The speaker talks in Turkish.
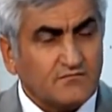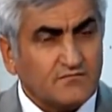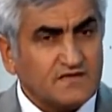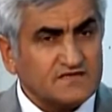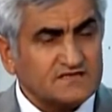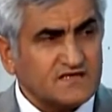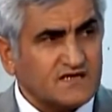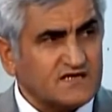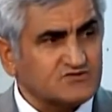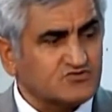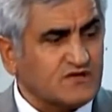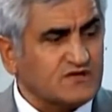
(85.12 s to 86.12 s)
Midesinde
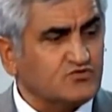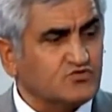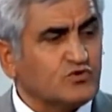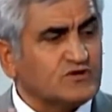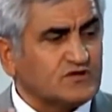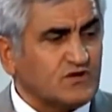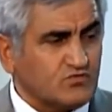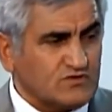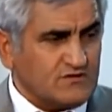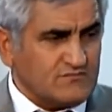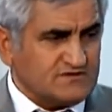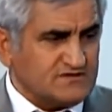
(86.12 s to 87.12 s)
rahatsız olanın tonik de
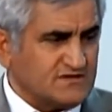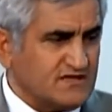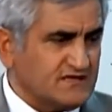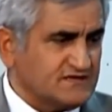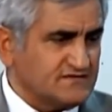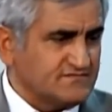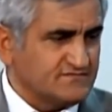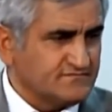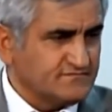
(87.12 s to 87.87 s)
kullanması gerekir